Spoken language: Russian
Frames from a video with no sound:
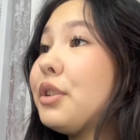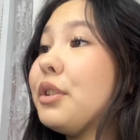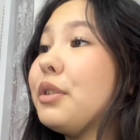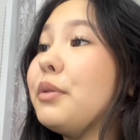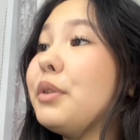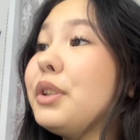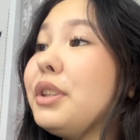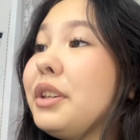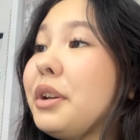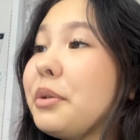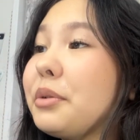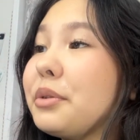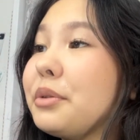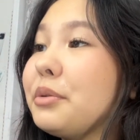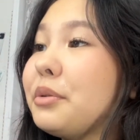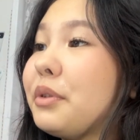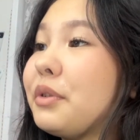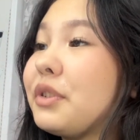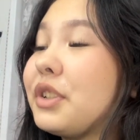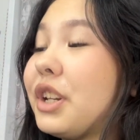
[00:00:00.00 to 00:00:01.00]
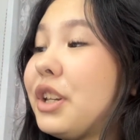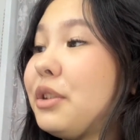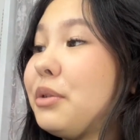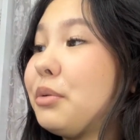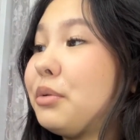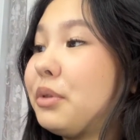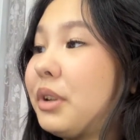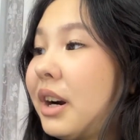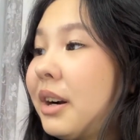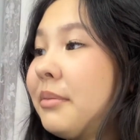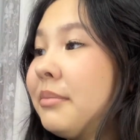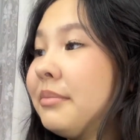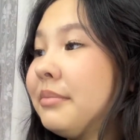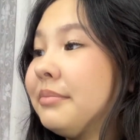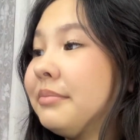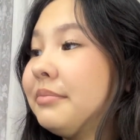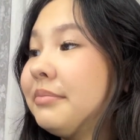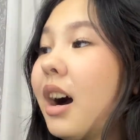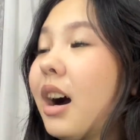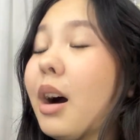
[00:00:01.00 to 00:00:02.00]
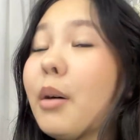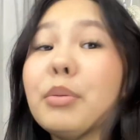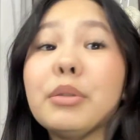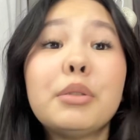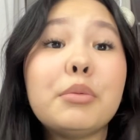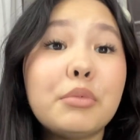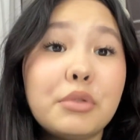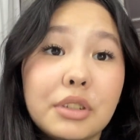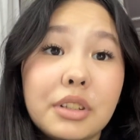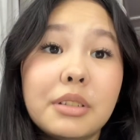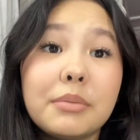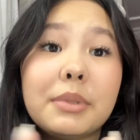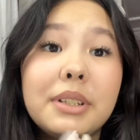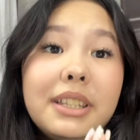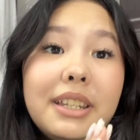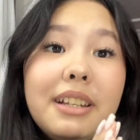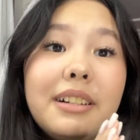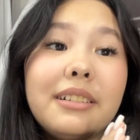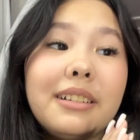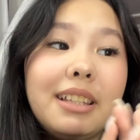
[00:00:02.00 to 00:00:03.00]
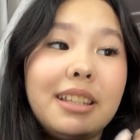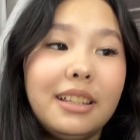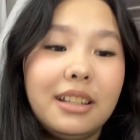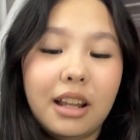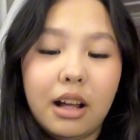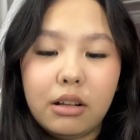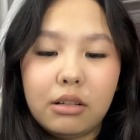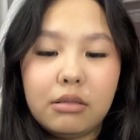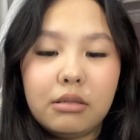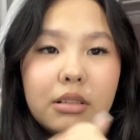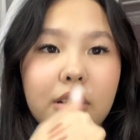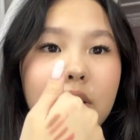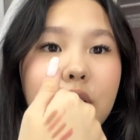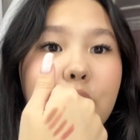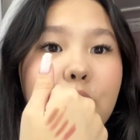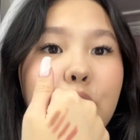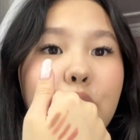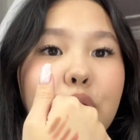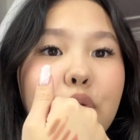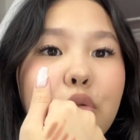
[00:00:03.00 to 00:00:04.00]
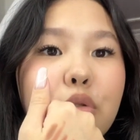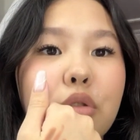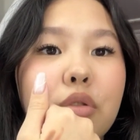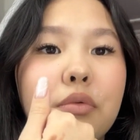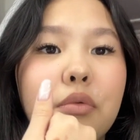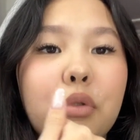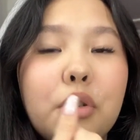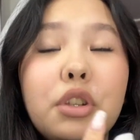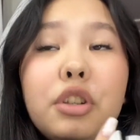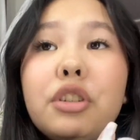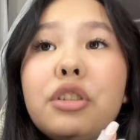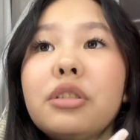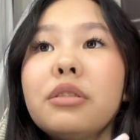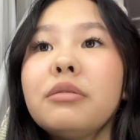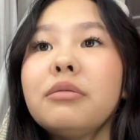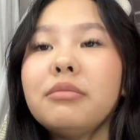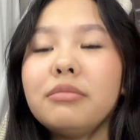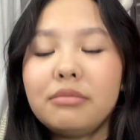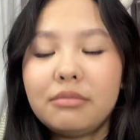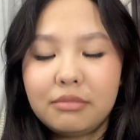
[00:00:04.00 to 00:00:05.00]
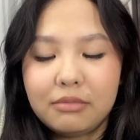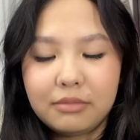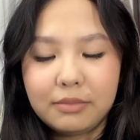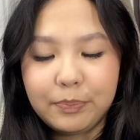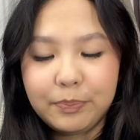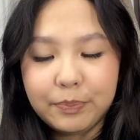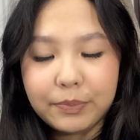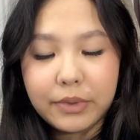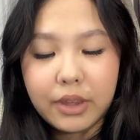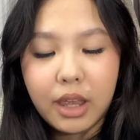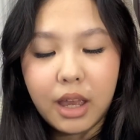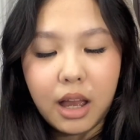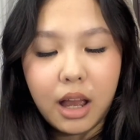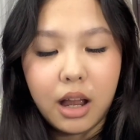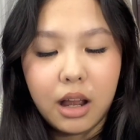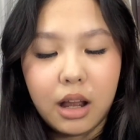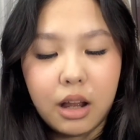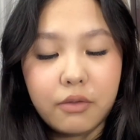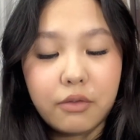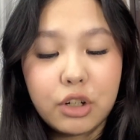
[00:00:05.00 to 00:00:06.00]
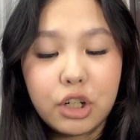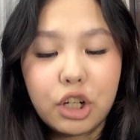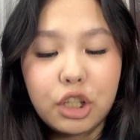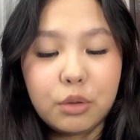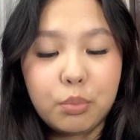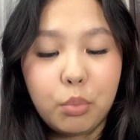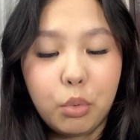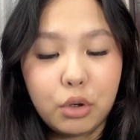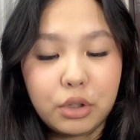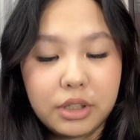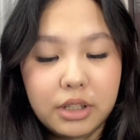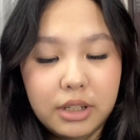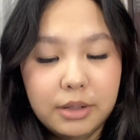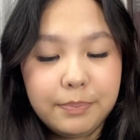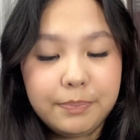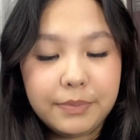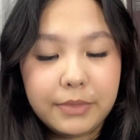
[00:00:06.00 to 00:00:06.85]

сегодня я уснула в 6 утра, а, потому что смотрела сериал, кстати, у меня тут сводчи, а, «Выжить после».